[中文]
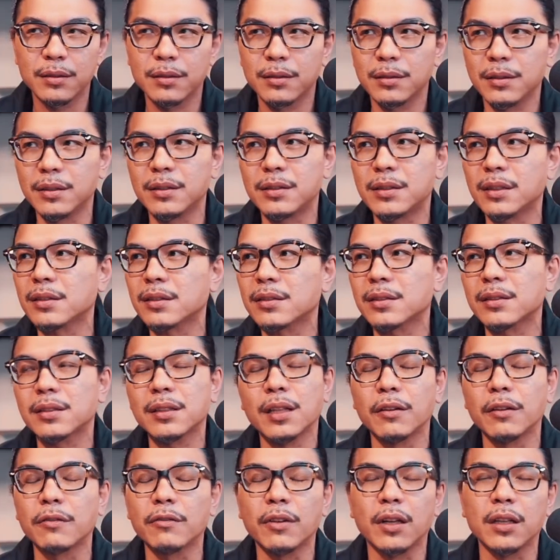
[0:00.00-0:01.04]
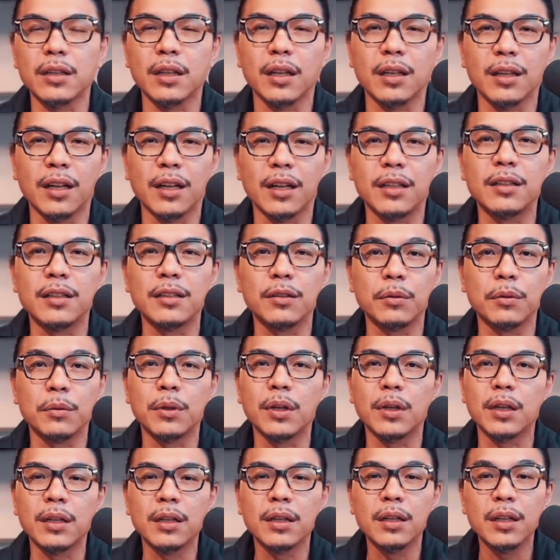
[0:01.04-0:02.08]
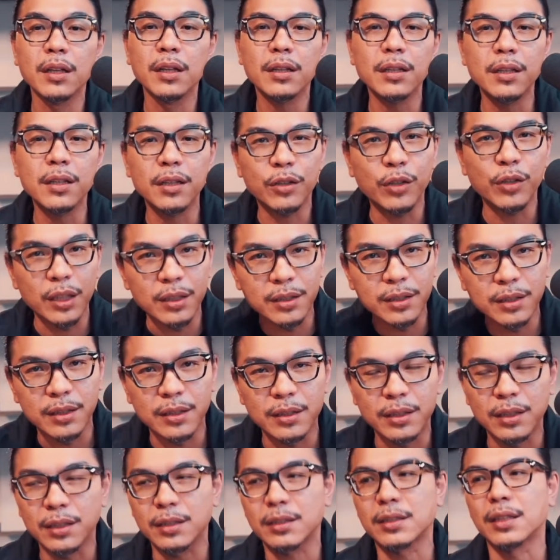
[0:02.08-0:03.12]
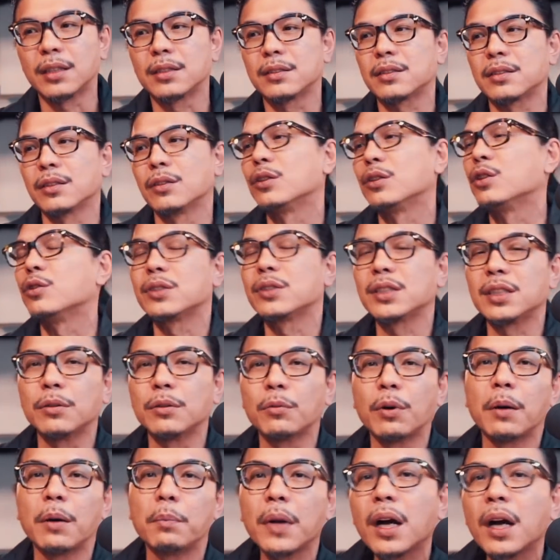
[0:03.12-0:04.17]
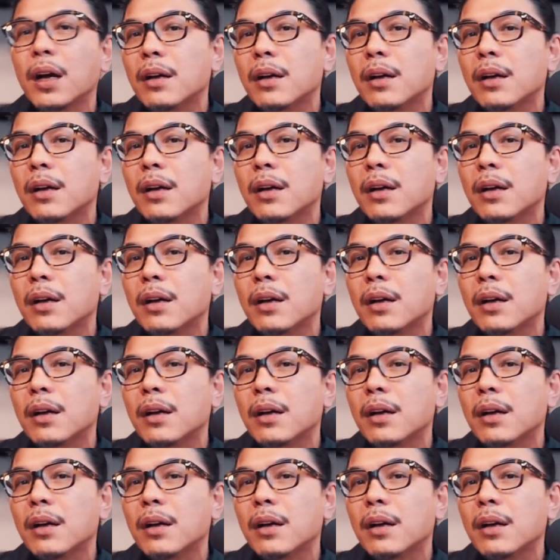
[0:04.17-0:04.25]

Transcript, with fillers: 已经是天方夜谭了，对不对？更何况实际上是有六七万嘛。”